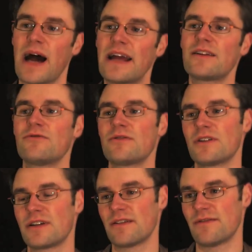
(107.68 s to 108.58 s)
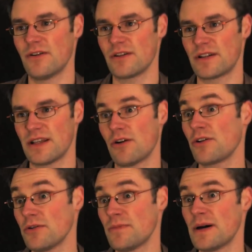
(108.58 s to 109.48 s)
beeindruckenden Erfolg der
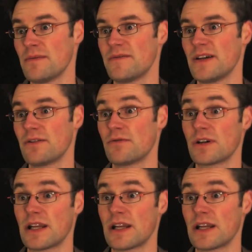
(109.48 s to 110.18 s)
Occupy-Bewegung